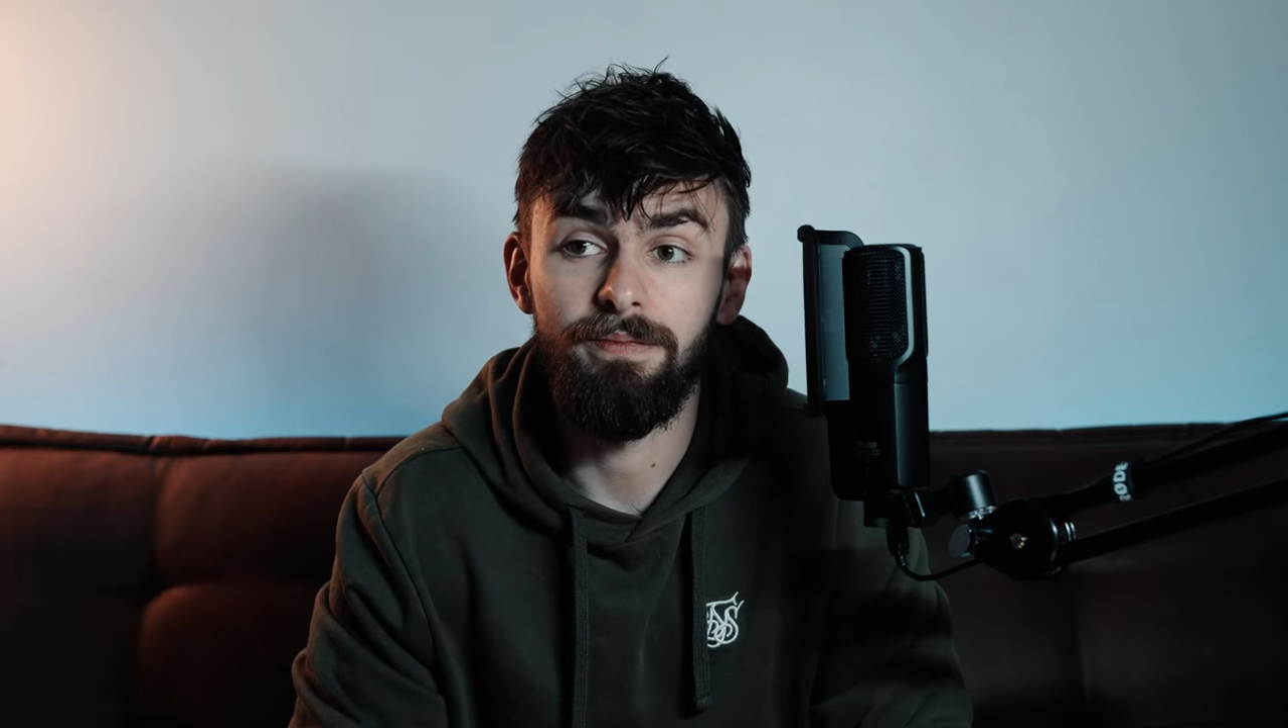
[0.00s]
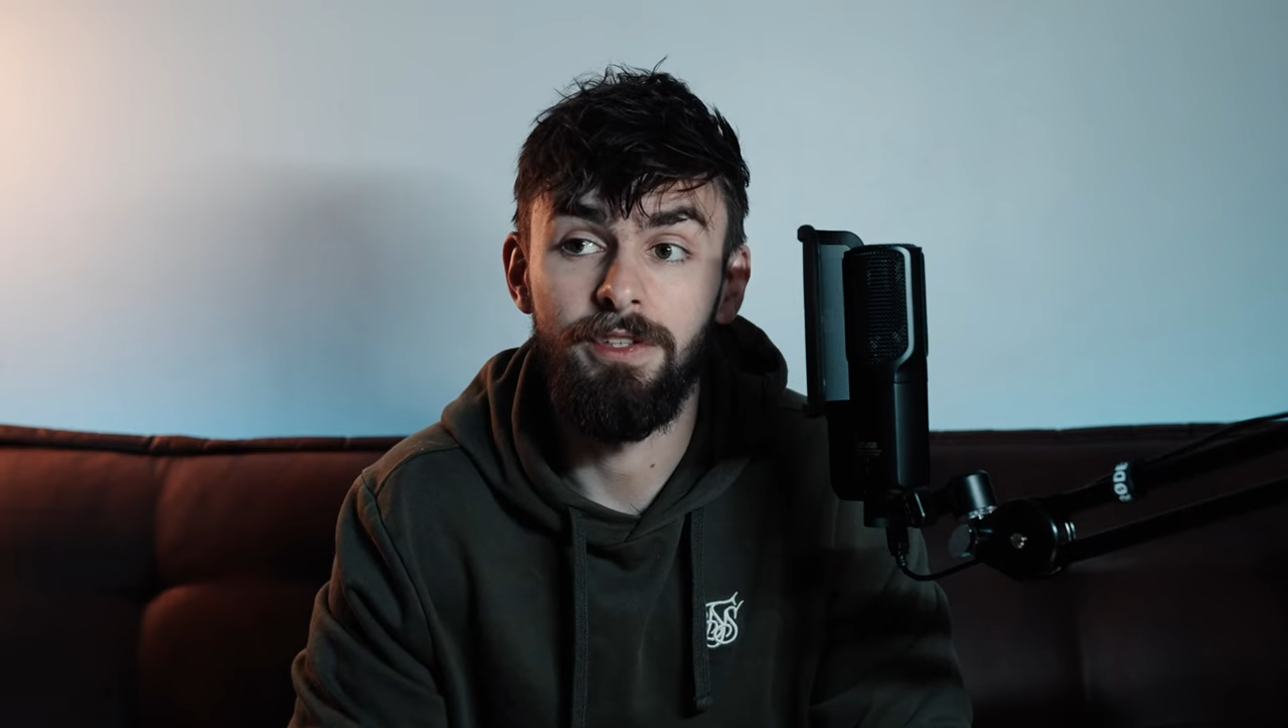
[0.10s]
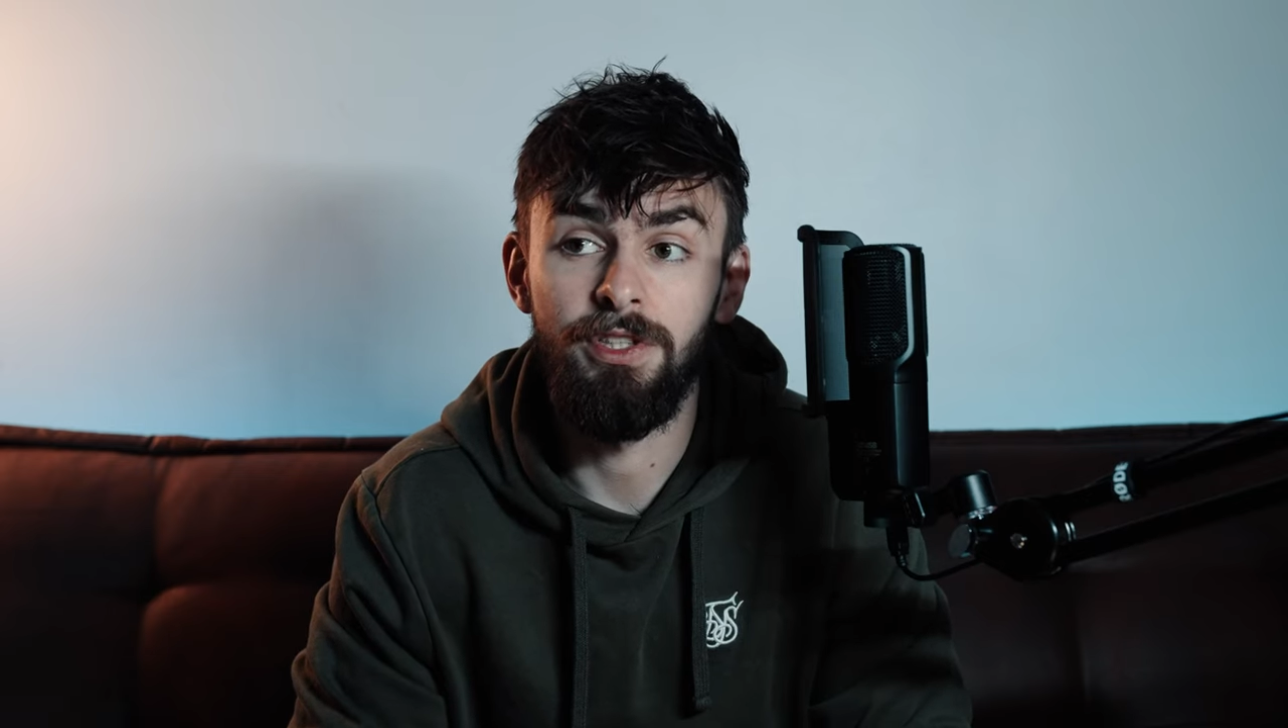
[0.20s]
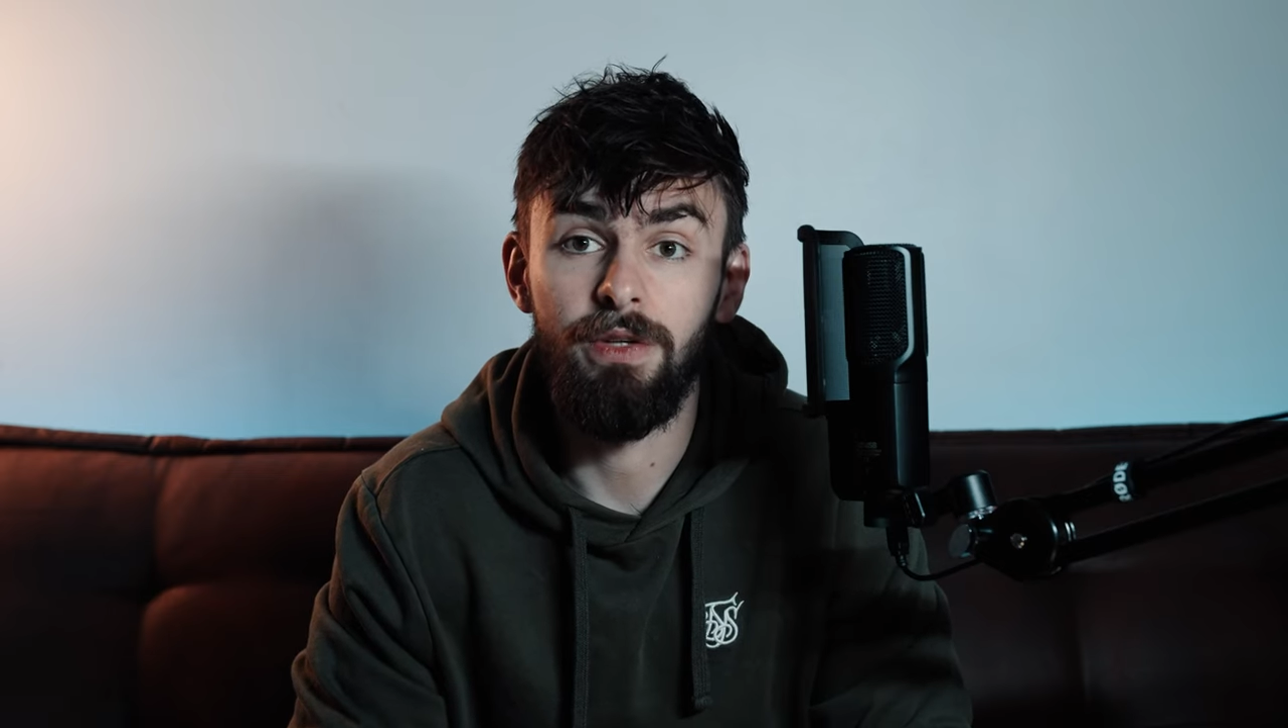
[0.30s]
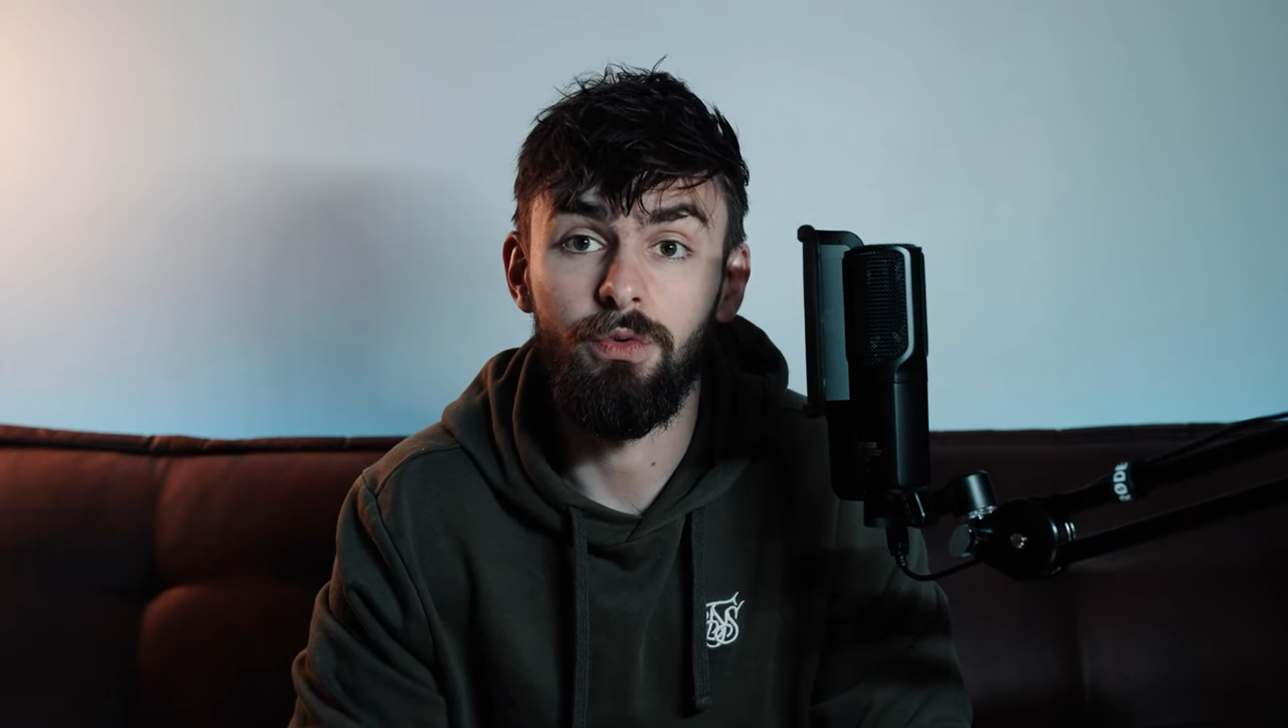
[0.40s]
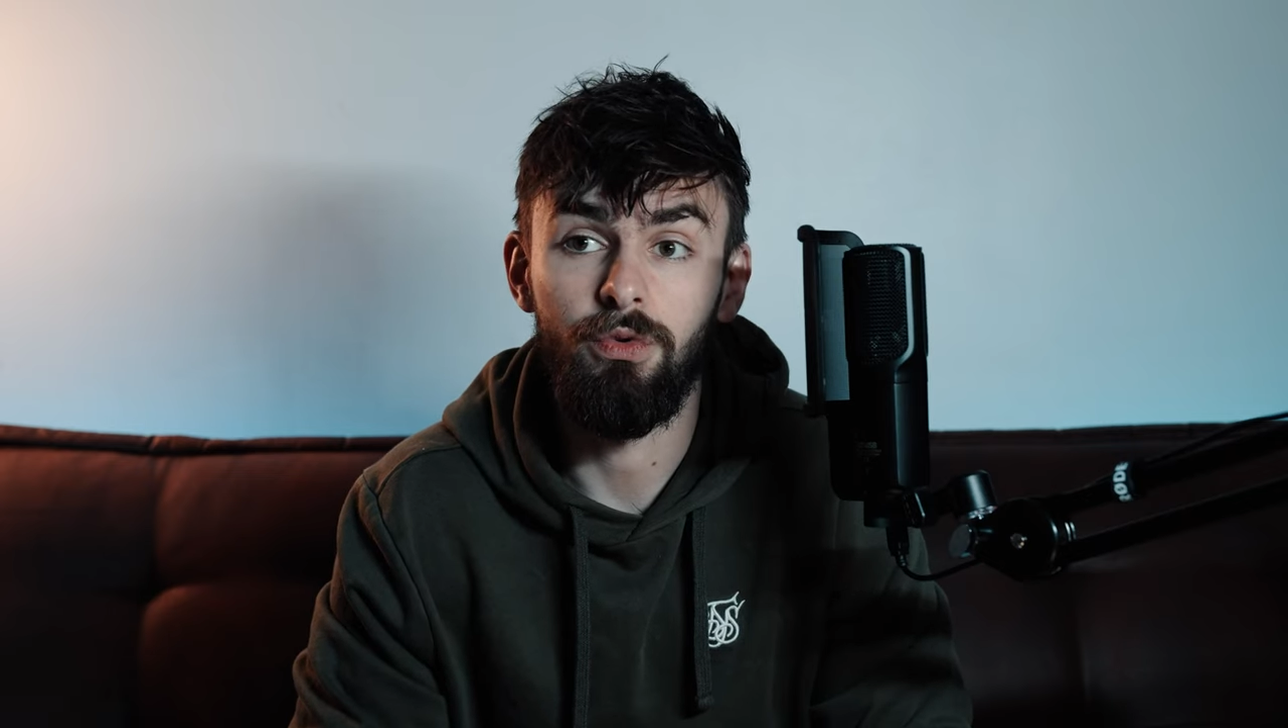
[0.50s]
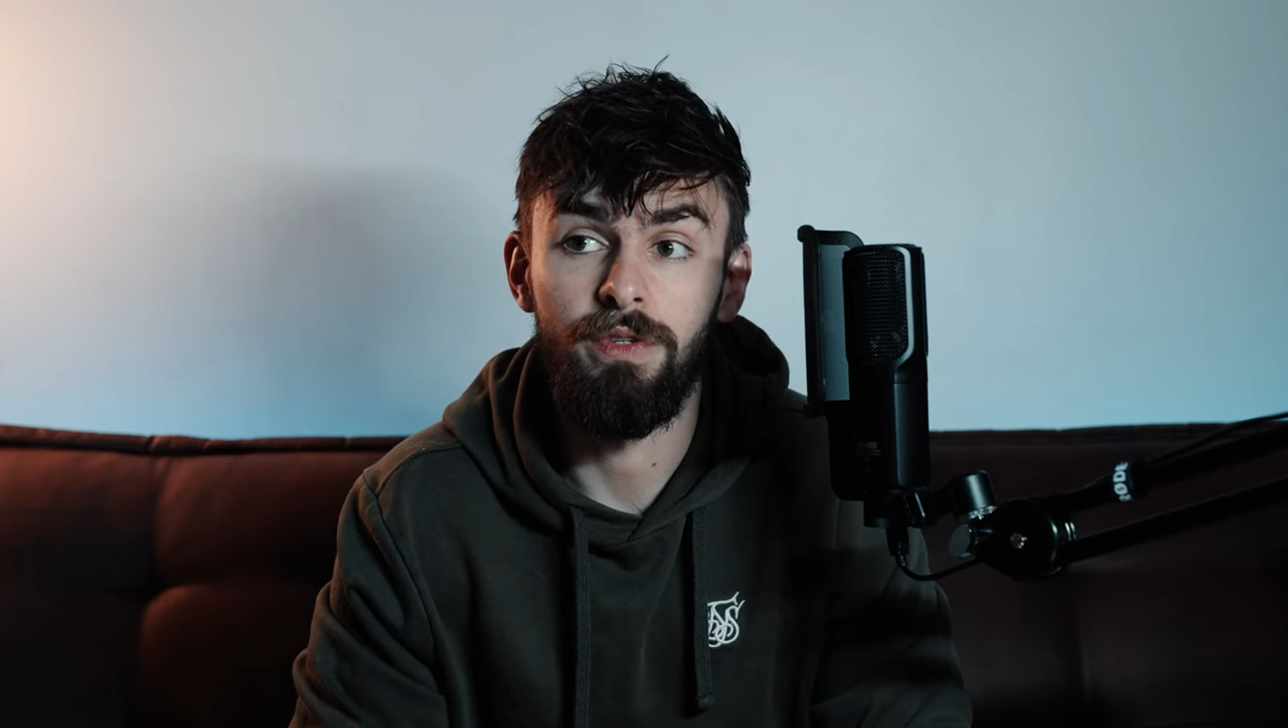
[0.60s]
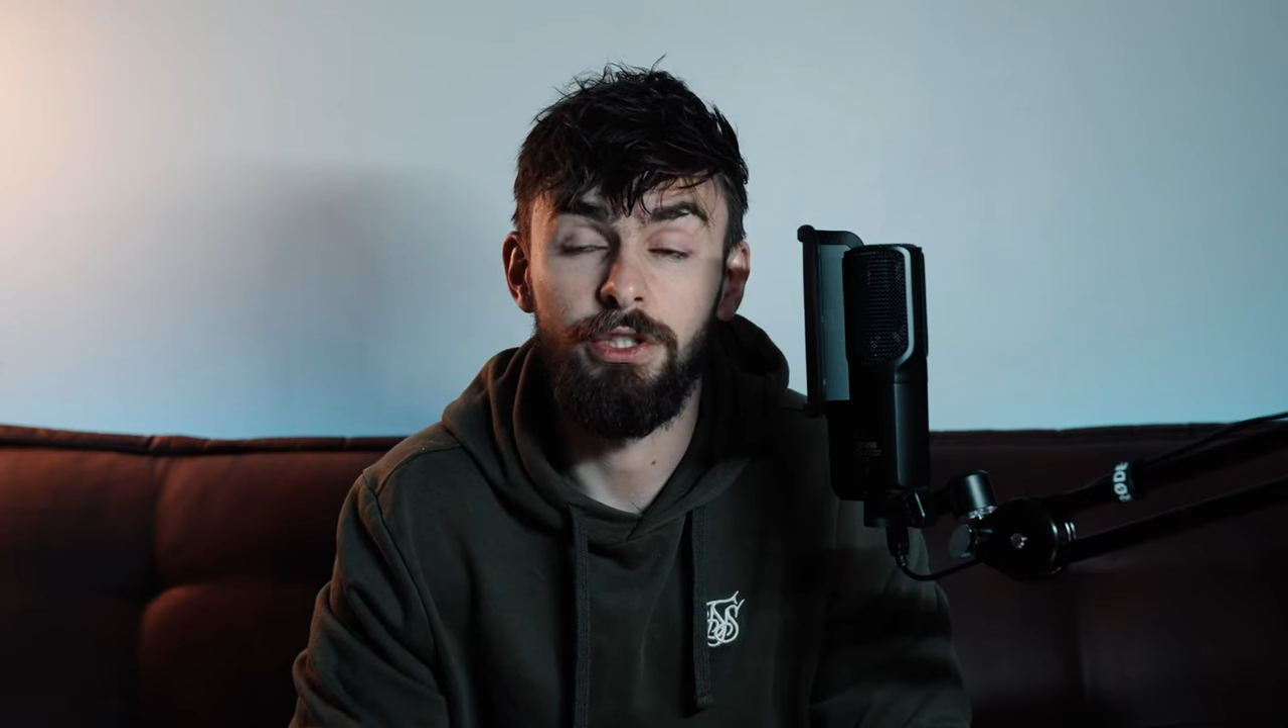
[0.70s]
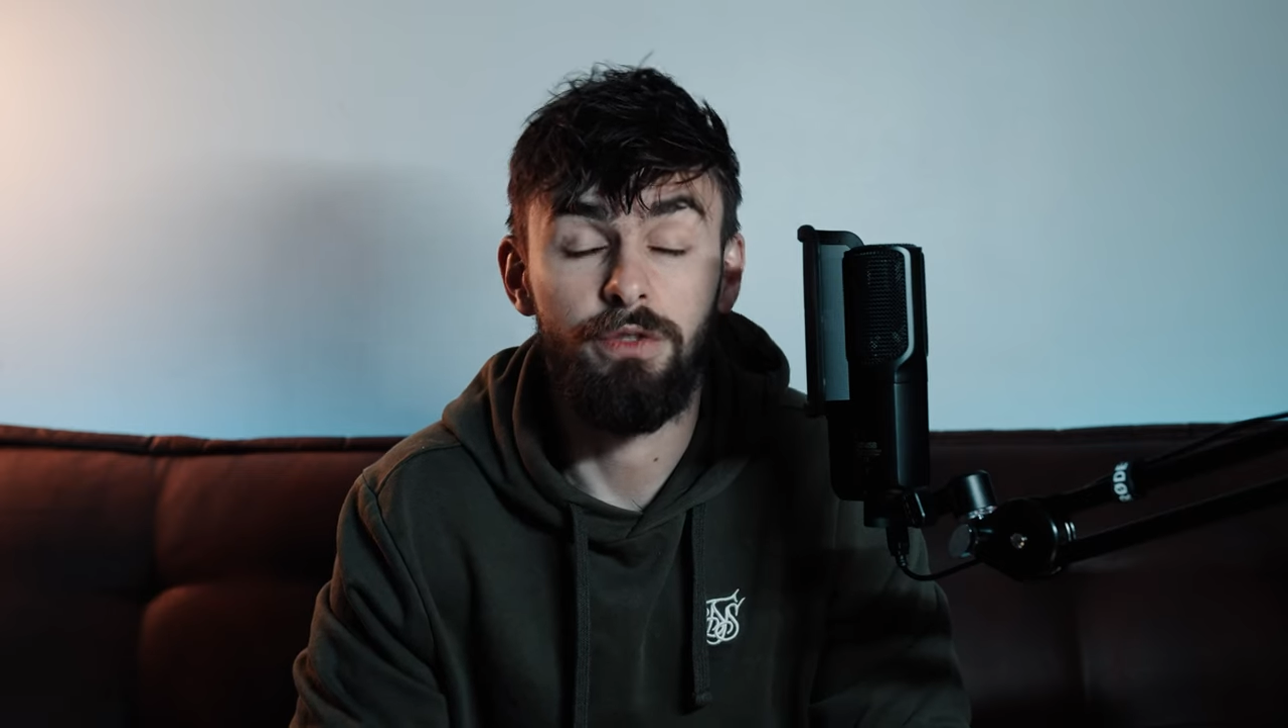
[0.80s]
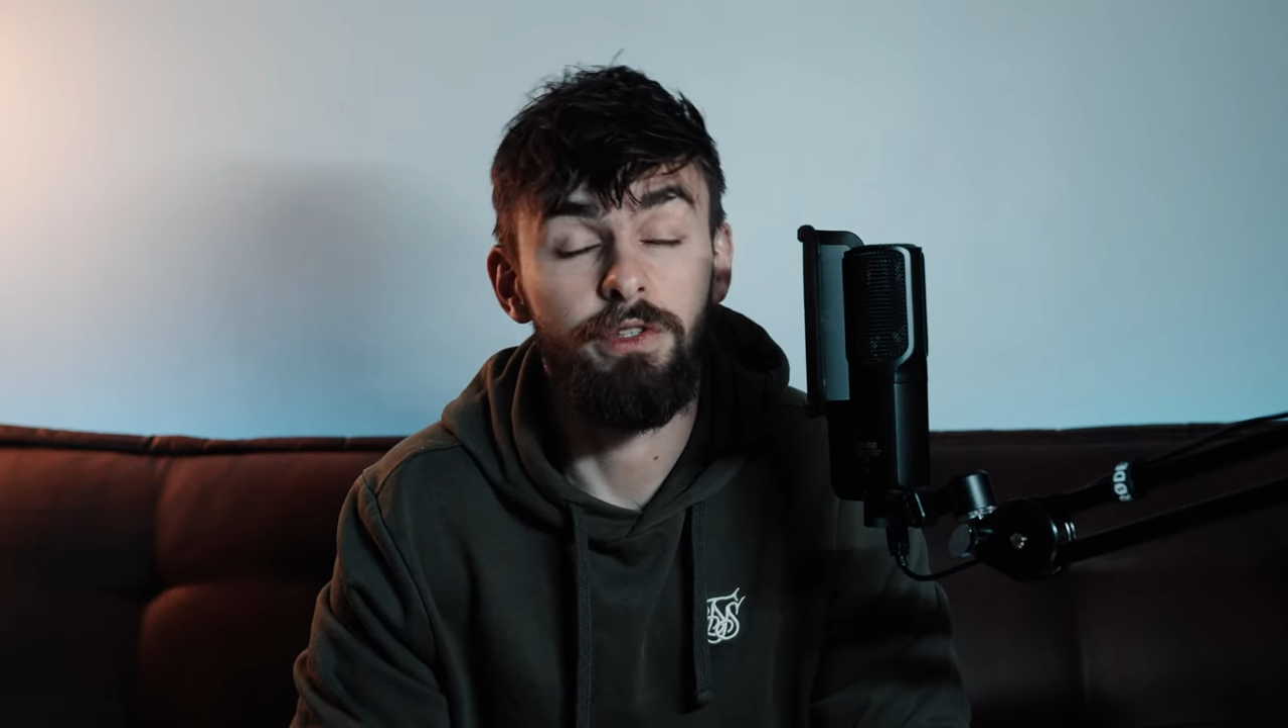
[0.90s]
déjà donc on
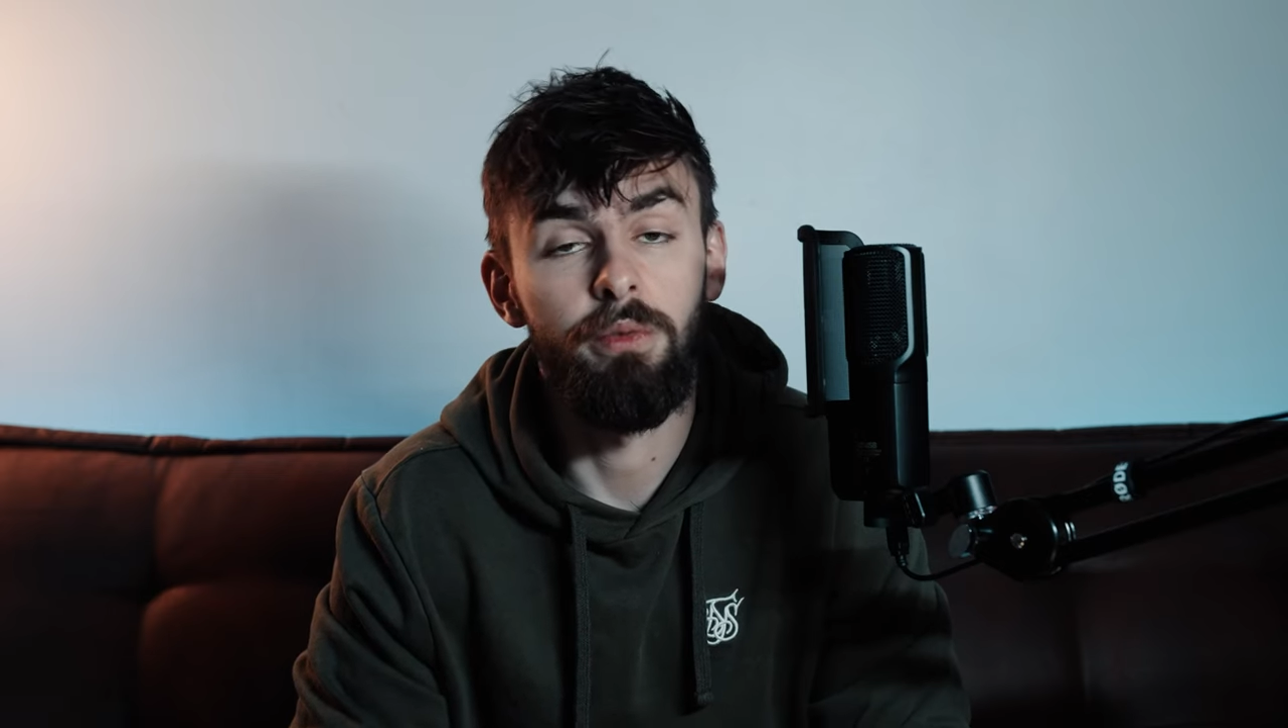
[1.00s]
est janvier